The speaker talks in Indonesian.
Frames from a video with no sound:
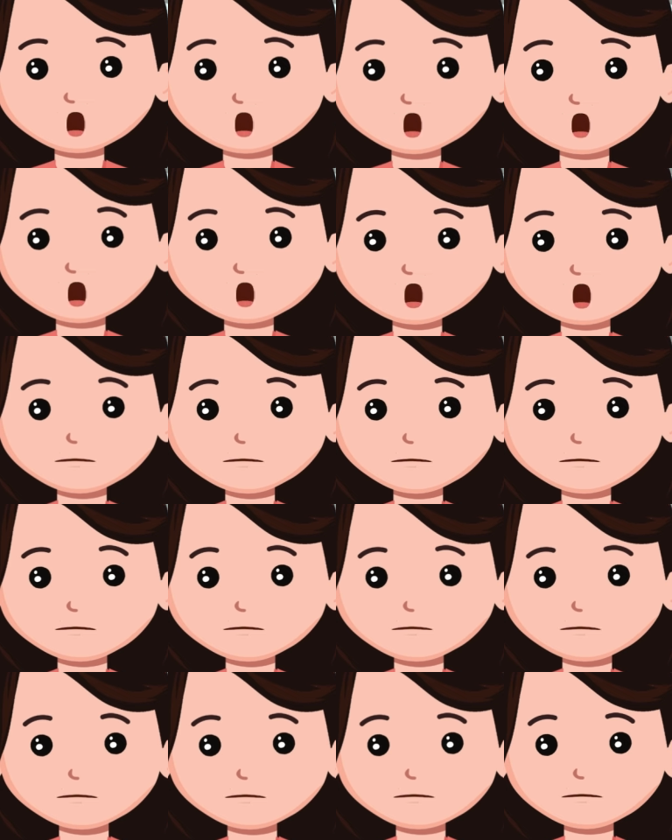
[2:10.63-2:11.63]

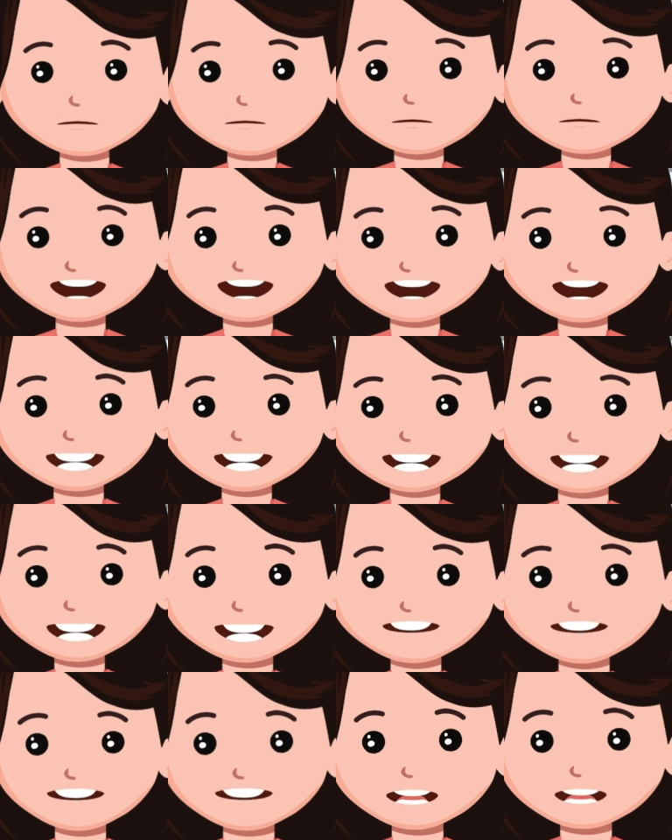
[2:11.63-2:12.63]
sedangkan Yudas
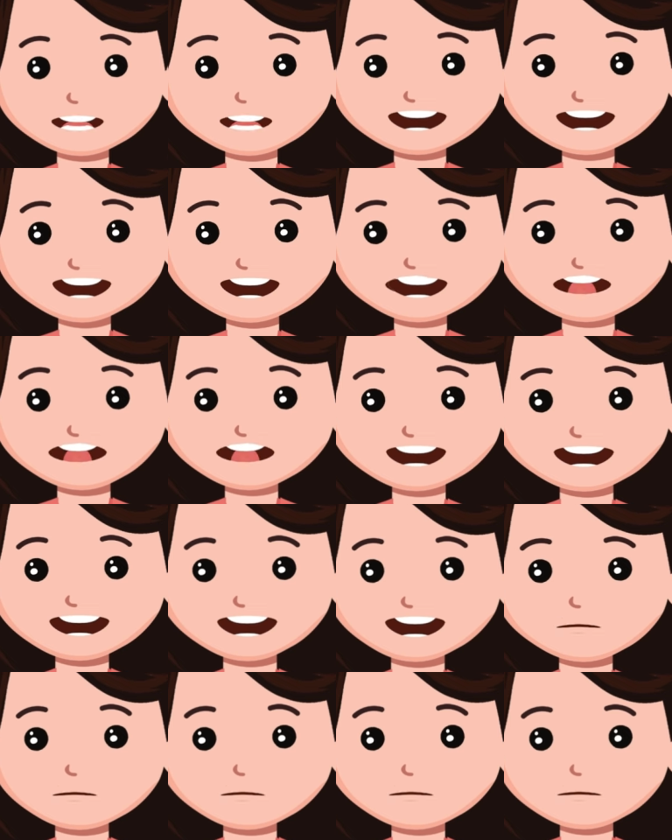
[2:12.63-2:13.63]
yang ini
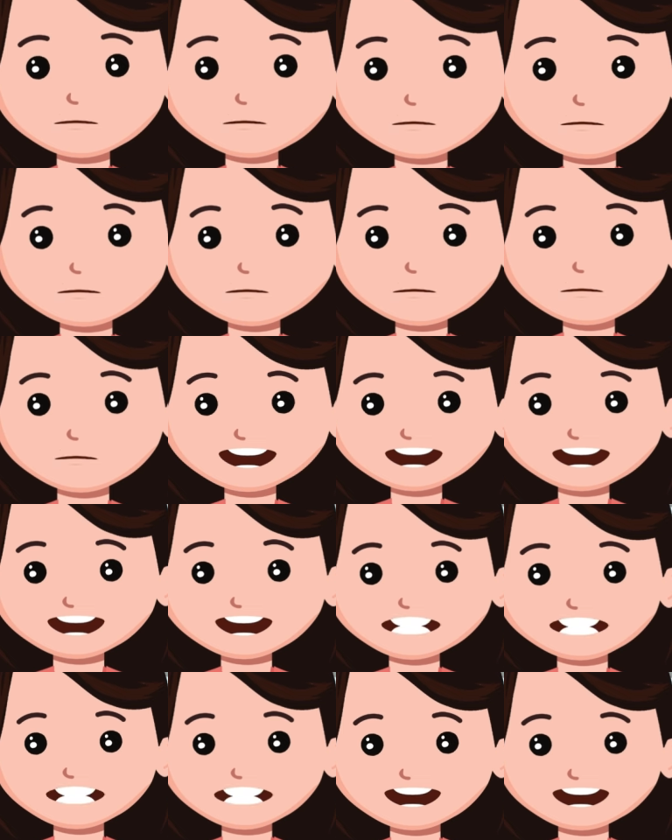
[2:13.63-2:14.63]
adalah
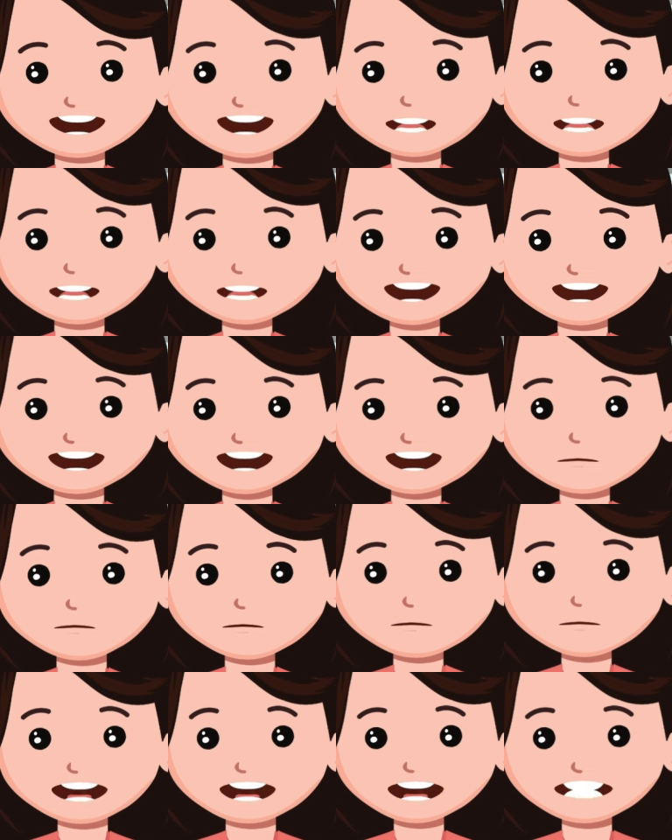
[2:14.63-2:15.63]
hamba Tuhan Yesus
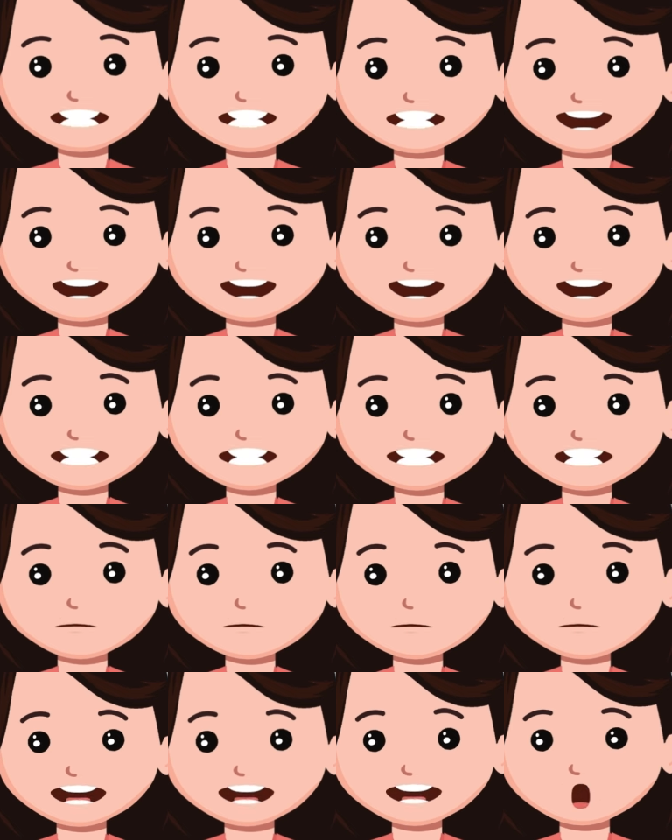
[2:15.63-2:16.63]
yang sangat
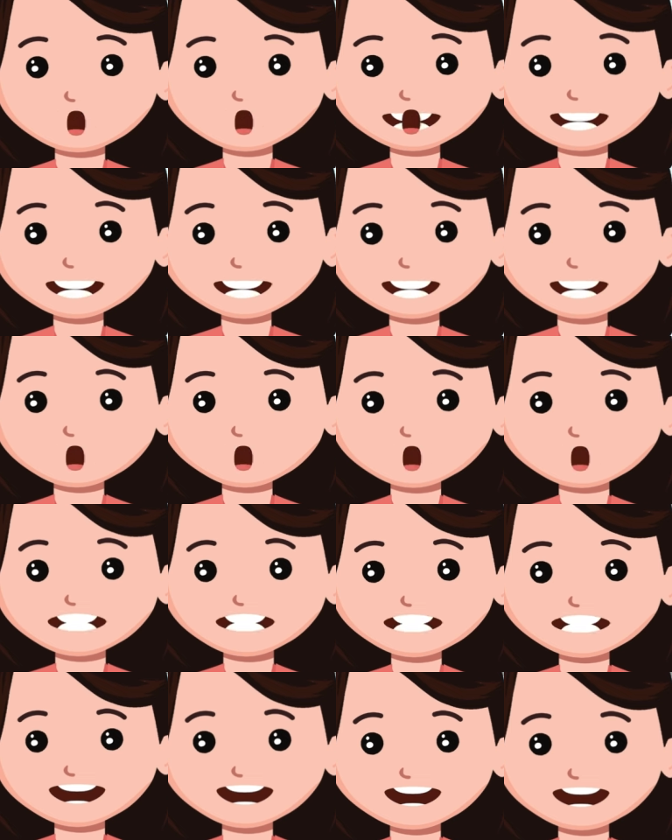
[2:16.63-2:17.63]
mengasihi Tuhan
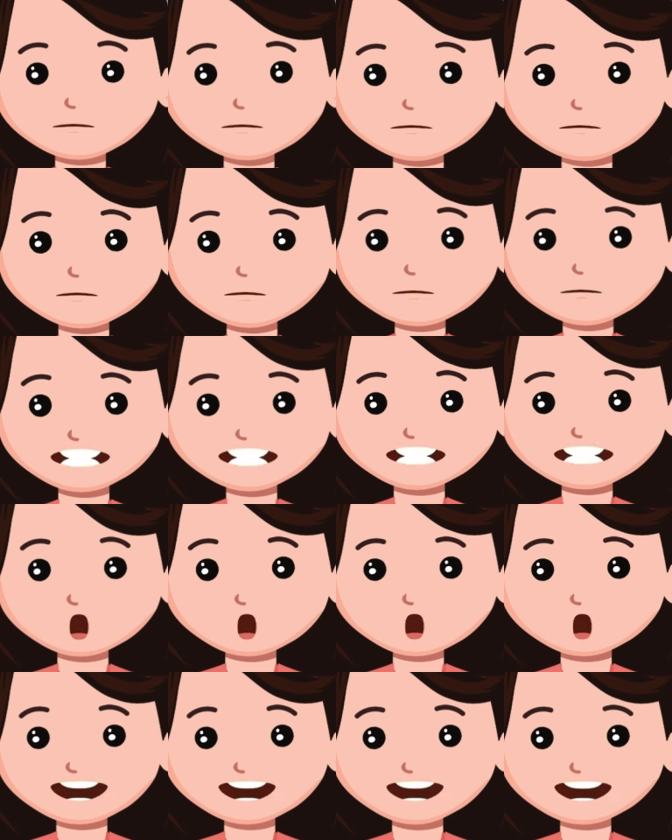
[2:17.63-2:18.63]
dan umat
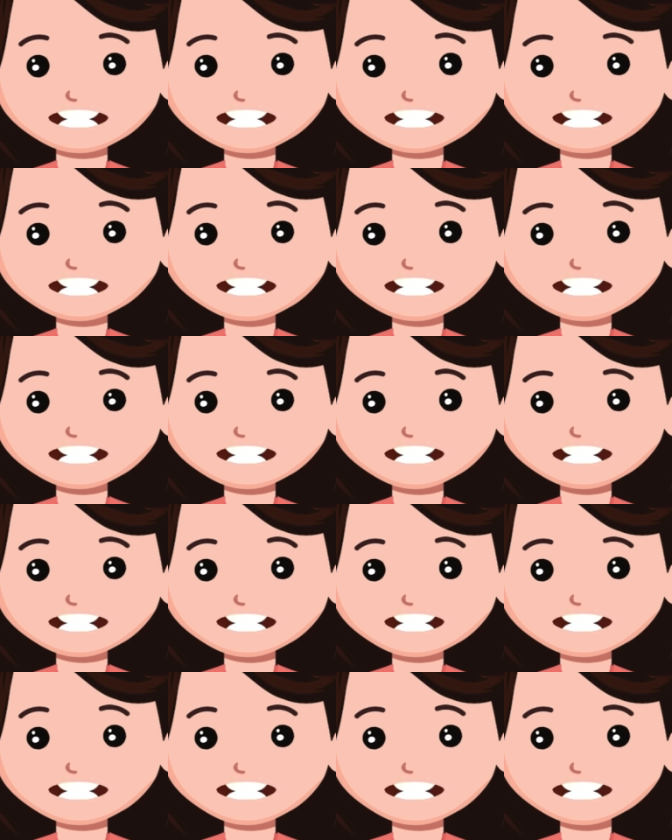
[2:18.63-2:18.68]
Tuhan.